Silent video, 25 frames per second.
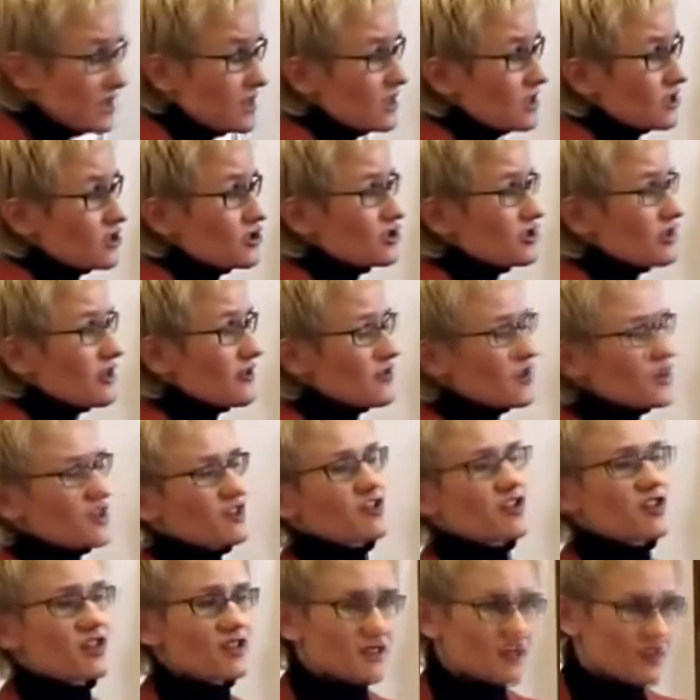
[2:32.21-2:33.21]
и человек
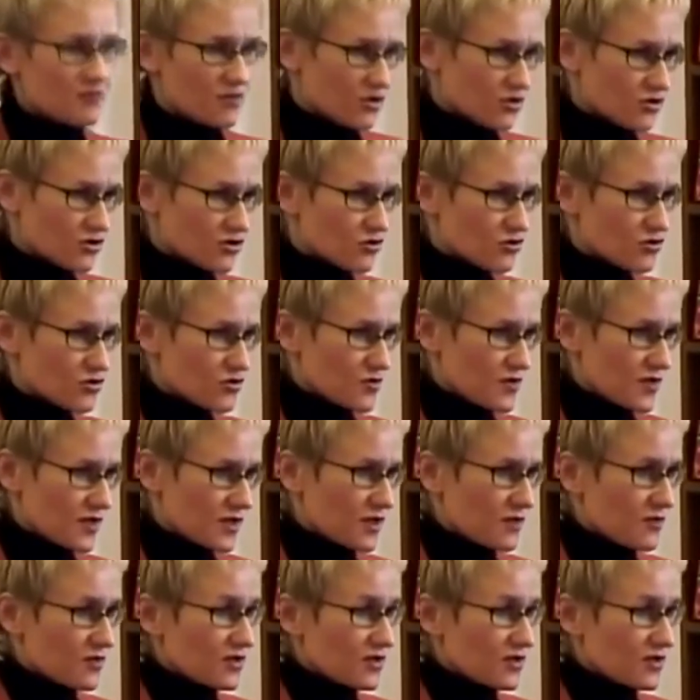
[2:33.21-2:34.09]
не добьется успеха,